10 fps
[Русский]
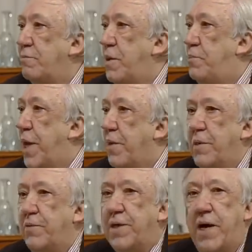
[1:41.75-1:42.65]
Мы
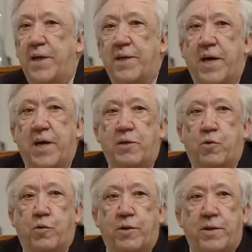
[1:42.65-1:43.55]
первые взяли на
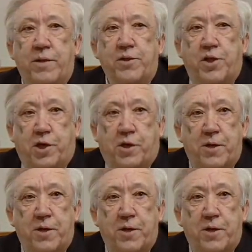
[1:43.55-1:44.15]
аренду цирк.